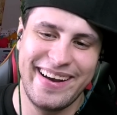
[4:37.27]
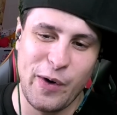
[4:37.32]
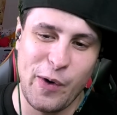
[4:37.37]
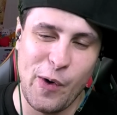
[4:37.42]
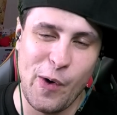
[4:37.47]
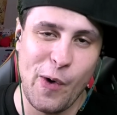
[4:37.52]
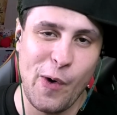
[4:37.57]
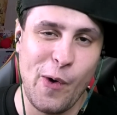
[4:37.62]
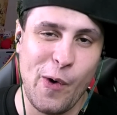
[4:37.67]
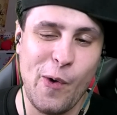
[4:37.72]
お
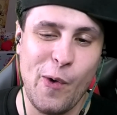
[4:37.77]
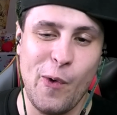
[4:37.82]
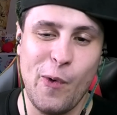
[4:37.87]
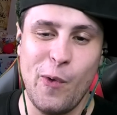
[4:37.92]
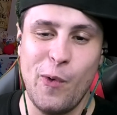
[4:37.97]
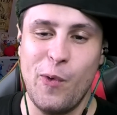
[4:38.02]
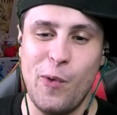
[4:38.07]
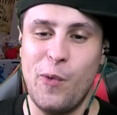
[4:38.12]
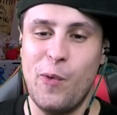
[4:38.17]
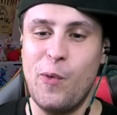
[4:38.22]

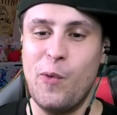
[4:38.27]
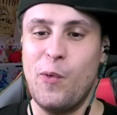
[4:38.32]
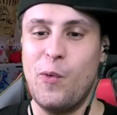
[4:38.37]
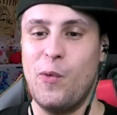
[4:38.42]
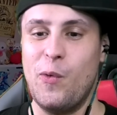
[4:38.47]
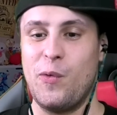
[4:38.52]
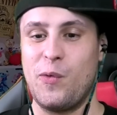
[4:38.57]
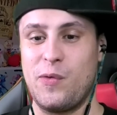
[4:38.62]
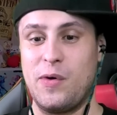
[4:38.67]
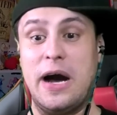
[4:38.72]

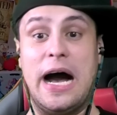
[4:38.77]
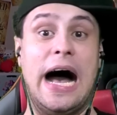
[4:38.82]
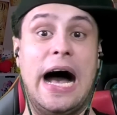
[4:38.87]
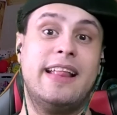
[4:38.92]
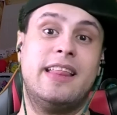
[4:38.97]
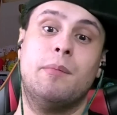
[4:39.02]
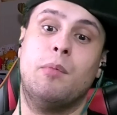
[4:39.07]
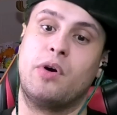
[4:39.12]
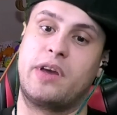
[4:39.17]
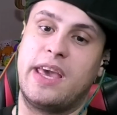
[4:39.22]
お
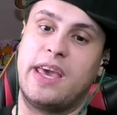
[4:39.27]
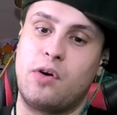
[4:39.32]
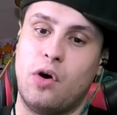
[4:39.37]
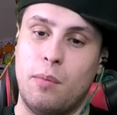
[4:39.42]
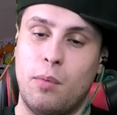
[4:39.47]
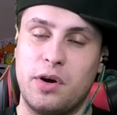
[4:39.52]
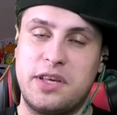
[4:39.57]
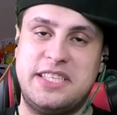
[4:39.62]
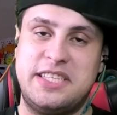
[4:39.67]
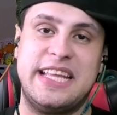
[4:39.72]
あーでも結
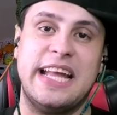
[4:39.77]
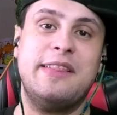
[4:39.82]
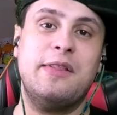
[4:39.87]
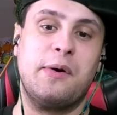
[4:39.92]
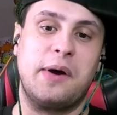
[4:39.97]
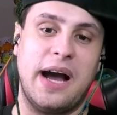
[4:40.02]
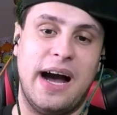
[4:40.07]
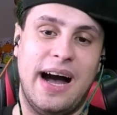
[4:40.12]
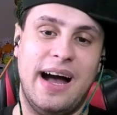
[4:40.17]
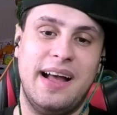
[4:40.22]
構もう来てん
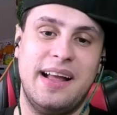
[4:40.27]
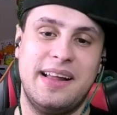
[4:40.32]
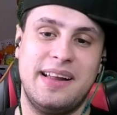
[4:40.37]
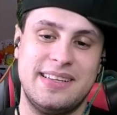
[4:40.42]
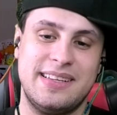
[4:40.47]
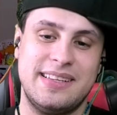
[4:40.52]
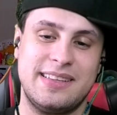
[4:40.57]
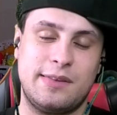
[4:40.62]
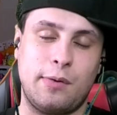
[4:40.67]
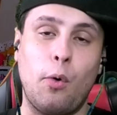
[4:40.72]
のか。
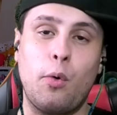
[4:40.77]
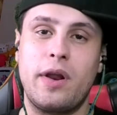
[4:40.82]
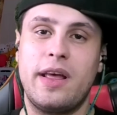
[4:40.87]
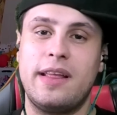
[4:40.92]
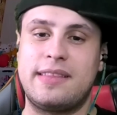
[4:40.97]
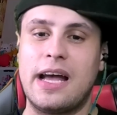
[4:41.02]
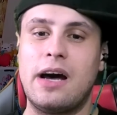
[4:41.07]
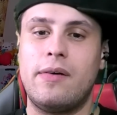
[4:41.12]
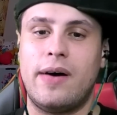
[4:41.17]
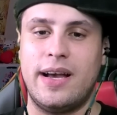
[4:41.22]
取
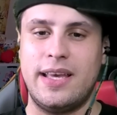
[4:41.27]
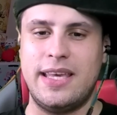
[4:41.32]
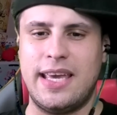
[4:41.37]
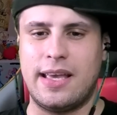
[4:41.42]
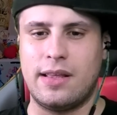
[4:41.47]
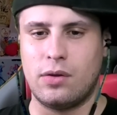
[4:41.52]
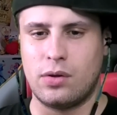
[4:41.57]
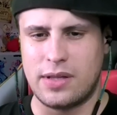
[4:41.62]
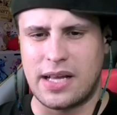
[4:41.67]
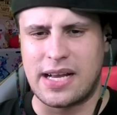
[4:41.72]
れたはいい
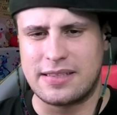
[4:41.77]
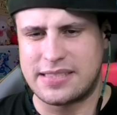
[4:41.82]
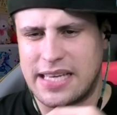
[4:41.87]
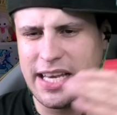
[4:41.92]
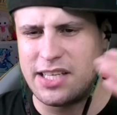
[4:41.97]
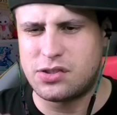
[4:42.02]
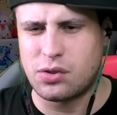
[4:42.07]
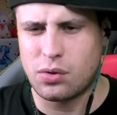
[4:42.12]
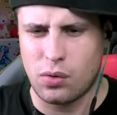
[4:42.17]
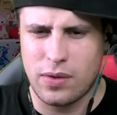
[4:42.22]
けど、なんか
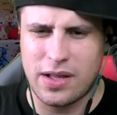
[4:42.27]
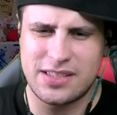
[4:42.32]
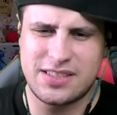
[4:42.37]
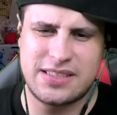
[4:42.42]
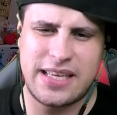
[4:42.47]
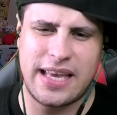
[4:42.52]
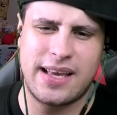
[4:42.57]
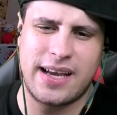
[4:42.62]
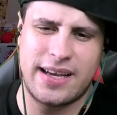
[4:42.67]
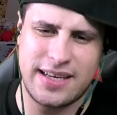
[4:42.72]
最初と同
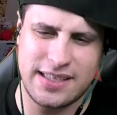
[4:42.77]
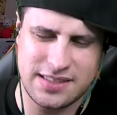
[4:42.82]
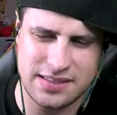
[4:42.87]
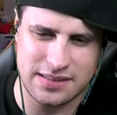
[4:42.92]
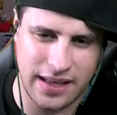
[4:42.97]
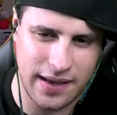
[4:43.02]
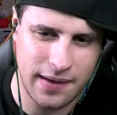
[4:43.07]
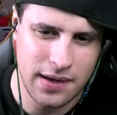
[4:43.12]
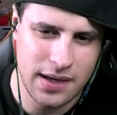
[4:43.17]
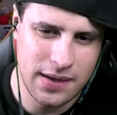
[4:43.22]
じ展開で
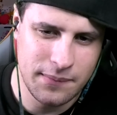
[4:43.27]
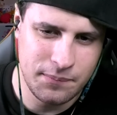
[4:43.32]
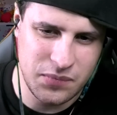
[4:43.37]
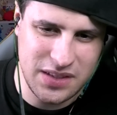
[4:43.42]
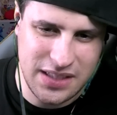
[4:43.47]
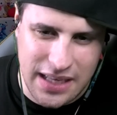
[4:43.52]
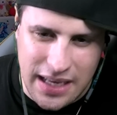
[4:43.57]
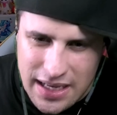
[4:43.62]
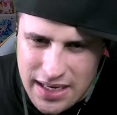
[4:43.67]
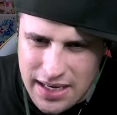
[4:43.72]
すね。
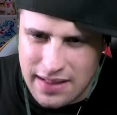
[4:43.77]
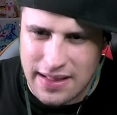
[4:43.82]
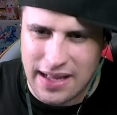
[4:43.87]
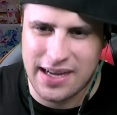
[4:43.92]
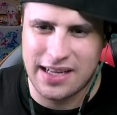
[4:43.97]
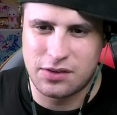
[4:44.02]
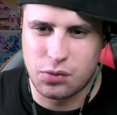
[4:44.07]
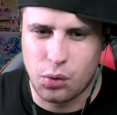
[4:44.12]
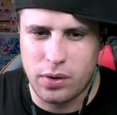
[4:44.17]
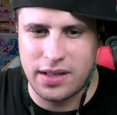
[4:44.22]
ギリ
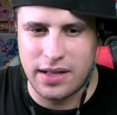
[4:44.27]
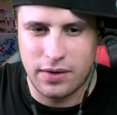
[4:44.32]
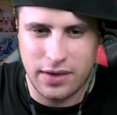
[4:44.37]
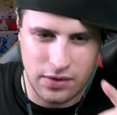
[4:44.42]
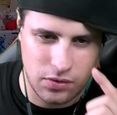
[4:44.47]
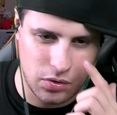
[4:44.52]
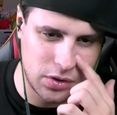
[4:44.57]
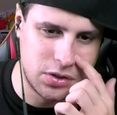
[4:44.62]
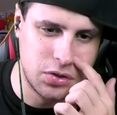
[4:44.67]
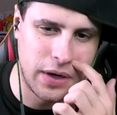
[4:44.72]
なんか取れてる
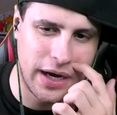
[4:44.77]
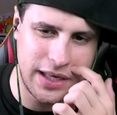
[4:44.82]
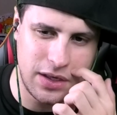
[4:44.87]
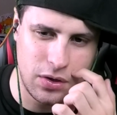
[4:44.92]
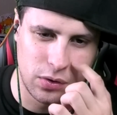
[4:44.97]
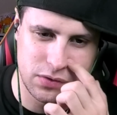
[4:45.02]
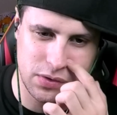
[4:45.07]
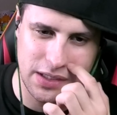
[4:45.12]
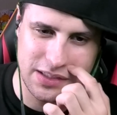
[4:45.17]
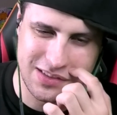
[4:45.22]
けど不安
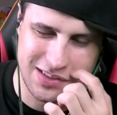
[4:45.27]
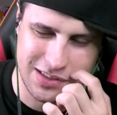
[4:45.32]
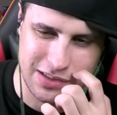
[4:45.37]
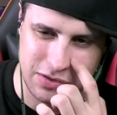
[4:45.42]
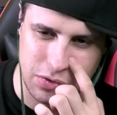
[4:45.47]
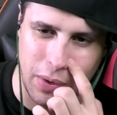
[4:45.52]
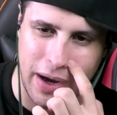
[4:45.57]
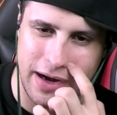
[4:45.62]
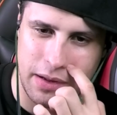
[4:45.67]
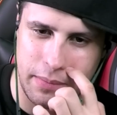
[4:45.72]
要素がずっ
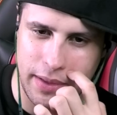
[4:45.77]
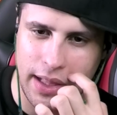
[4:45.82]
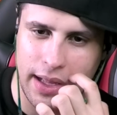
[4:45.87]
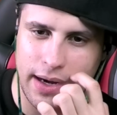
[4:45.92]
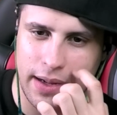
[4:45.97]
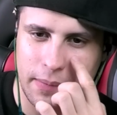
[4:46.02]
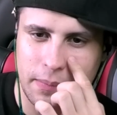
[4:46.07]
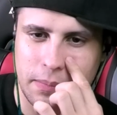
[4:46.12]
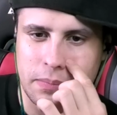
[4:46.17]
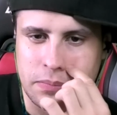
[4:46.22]
とあるみ
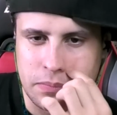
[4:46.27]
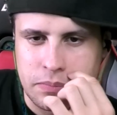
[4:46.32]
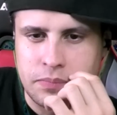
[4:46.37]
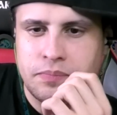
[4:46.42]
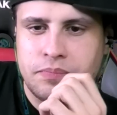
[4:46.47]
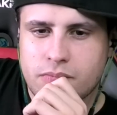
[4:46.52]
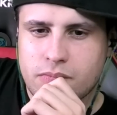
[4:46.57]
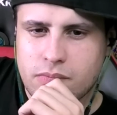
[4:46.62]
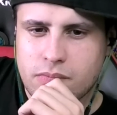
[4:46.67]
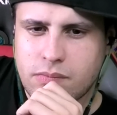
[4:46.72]
たいな。
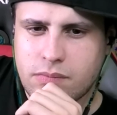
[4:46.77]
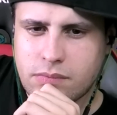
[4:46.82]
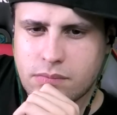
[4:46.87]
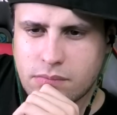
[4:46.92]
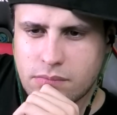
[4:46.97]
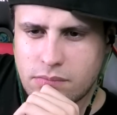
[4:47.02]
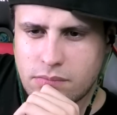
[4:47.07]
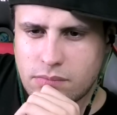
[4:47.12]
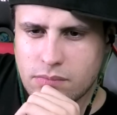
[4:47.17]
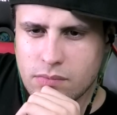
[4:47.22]

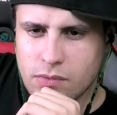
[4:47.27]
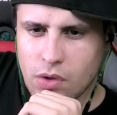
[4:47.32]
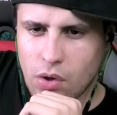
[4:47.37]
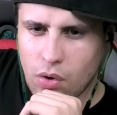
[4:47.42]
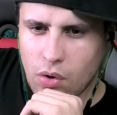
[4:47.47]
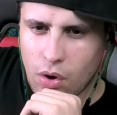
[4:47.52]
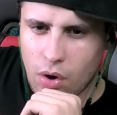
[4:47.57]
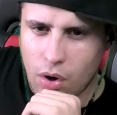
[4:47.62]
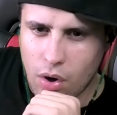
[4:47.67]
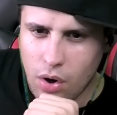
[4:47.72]

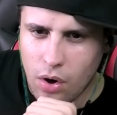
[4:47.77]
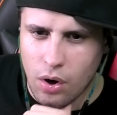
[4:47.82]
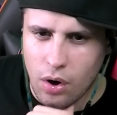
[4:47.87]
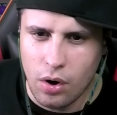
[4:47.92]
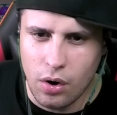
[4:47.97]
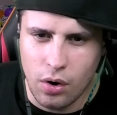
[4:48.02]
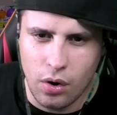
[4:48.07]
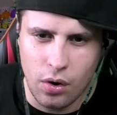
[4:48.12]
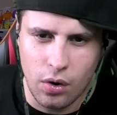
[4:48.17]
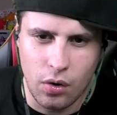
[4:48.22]

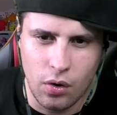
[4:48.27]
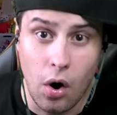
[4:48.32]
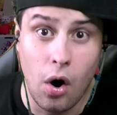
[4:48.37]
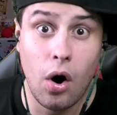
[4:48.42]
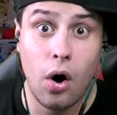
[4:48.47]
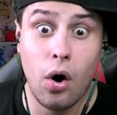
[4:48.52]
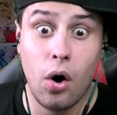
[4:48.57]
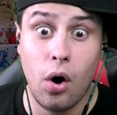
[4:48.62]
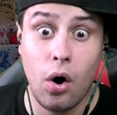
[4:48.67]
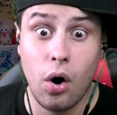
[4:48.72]

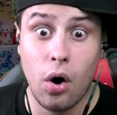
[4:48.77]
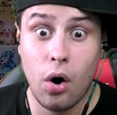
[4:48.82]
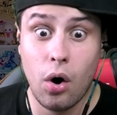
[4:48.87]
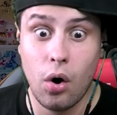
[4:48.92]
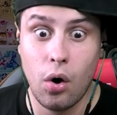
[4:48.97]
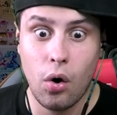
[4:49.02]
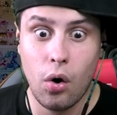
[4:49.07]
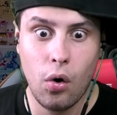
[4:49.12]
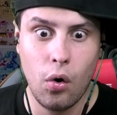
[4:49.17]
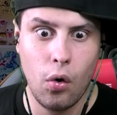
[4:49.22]

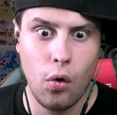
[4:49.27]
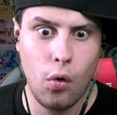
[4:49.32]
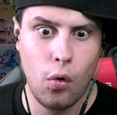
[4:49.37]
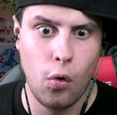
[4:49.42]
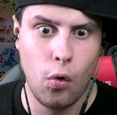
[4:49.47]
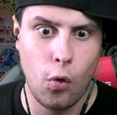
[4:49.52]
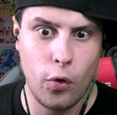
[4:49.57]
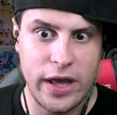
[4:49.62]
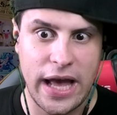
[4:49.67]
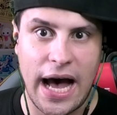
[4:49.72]

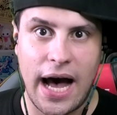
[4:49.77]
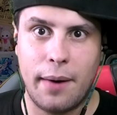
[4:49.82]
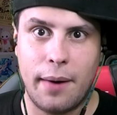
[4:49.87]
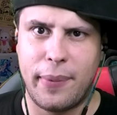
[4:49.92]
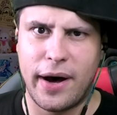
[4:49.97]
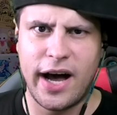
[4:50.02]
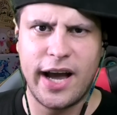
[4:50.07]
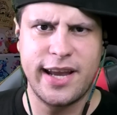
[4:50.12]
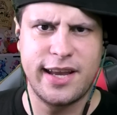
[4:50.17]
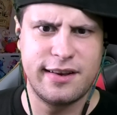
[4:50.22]
おおや
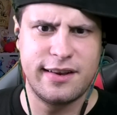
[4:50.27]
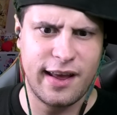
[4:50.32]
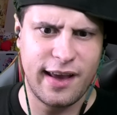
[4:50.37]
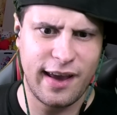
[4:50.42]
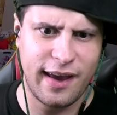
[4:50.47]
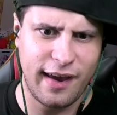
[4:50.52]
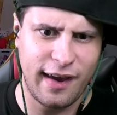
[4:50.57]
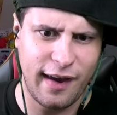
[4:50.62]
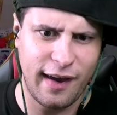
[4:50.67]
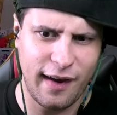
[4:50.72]
ばい
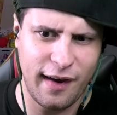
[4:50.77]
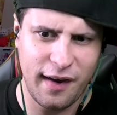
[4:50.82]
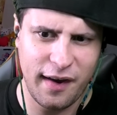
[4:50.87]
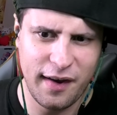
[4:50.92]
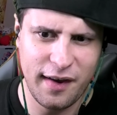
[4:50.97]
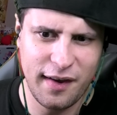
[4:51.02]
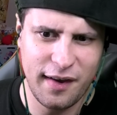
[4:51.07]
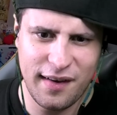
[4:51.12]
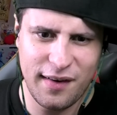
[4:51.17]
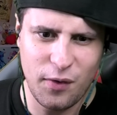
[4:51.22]
ね。
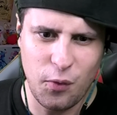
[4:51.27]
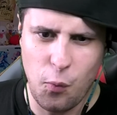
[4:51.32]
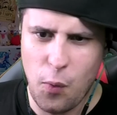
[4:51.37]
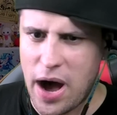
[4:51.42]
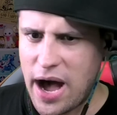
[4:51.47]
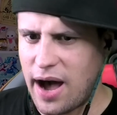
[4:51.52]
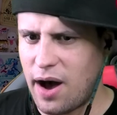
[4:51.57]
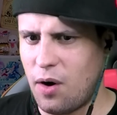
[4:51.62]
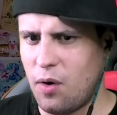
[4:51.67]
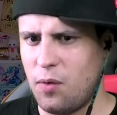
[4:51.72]

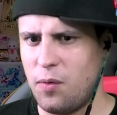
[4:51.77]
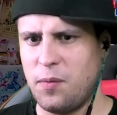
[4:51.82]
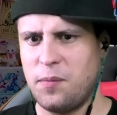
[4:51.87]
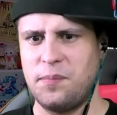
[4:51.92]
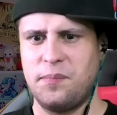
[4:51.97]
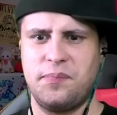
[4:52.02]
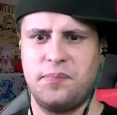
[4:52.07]
わお。